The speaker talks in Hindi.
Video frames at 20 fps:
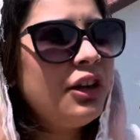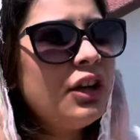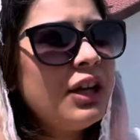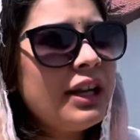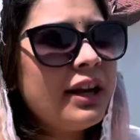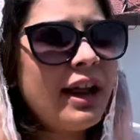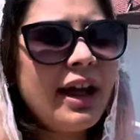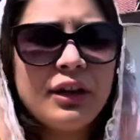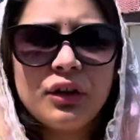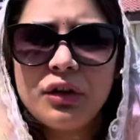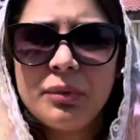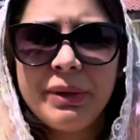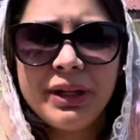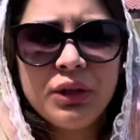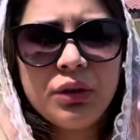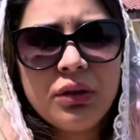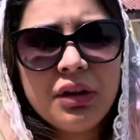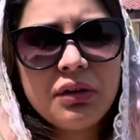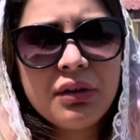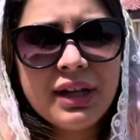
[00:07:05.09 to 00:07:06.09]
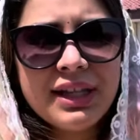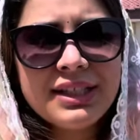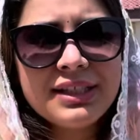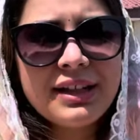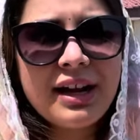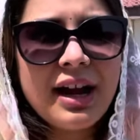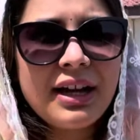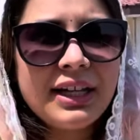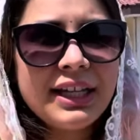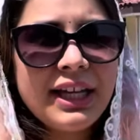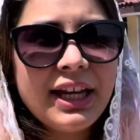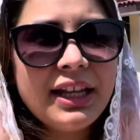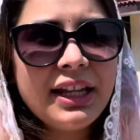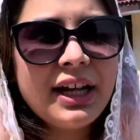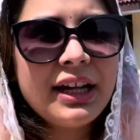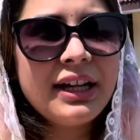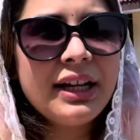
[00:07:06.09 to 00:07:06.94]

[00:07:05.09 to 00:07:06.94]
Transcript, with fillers: कल रात को मैंने थोड़ा थोड़ा स्टार्ट किया था